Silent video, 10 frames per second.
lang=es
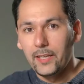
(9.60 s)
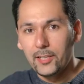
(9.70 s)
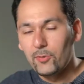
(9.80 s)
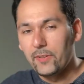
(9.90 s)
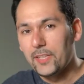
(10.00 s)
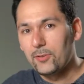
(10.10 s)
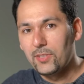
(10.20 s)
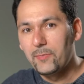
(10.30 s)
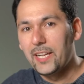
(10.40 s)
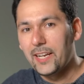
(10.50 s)
Es un efecto
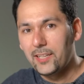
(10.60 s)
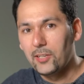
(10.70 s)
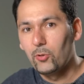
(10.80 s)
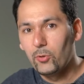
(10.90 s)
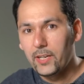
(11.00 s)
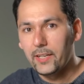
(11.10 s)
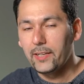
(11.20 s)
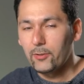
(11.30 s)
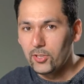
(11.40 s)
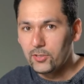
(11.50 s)
similar al que ocurre
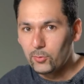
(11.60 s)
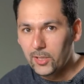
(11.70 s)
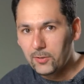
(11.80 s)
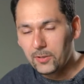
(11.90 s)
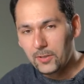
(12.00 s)
con el suelo.